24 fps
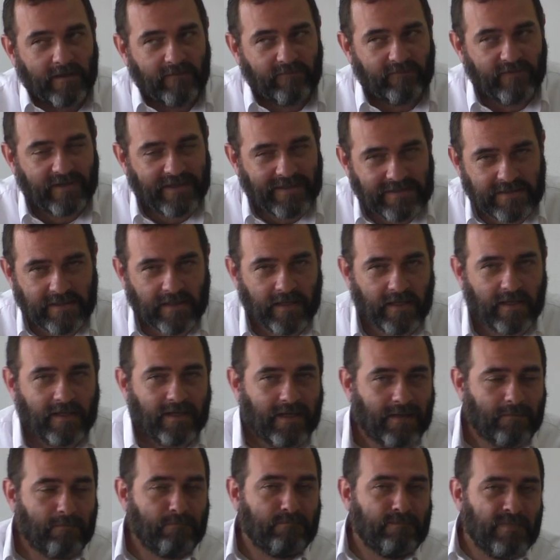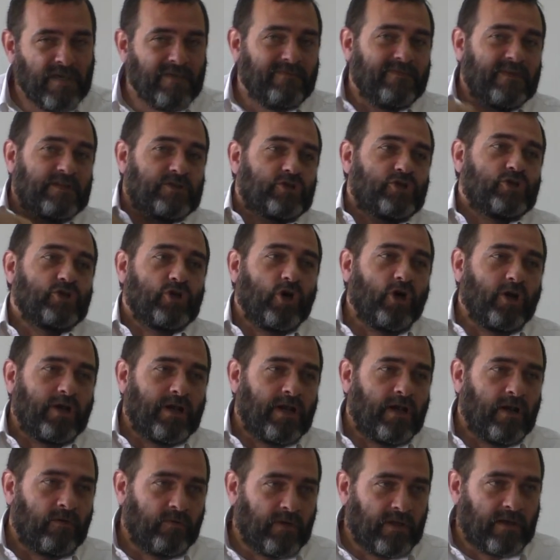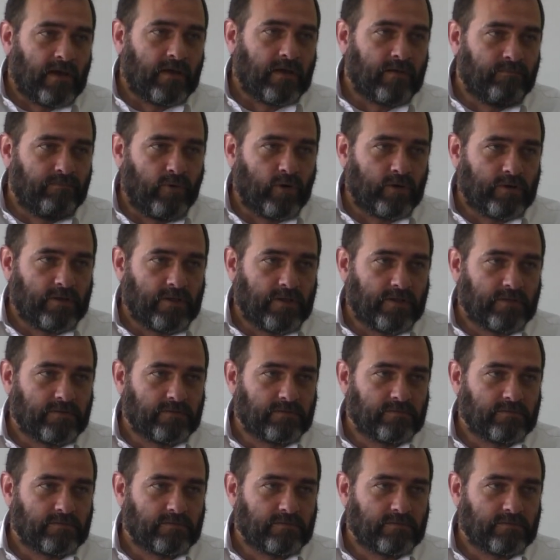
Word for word: Fíjense, mi visión es la única que importa.